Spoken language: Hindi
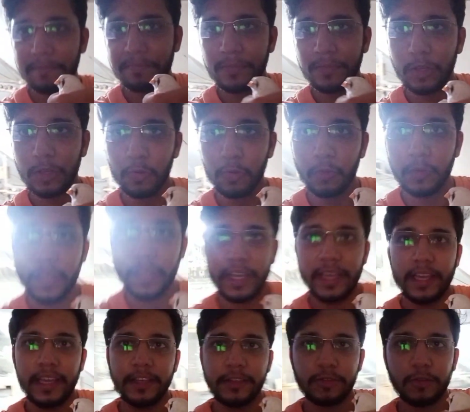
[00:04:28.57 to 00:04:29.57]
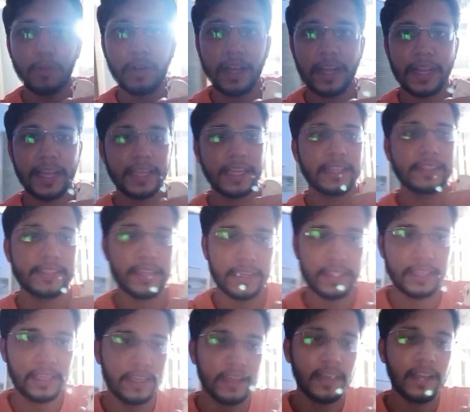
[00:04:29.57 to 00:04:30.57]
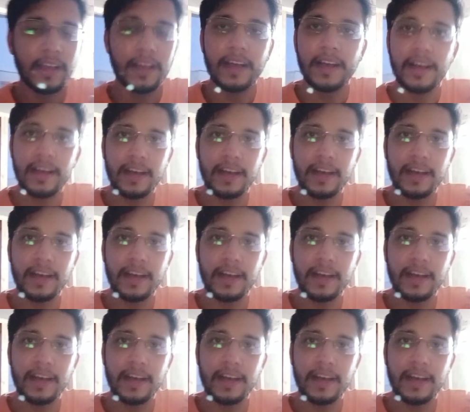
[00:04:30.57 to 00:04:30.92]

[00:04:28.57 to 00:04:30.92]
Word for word: है क्योंकि इसको लग गई है सर्दी आ,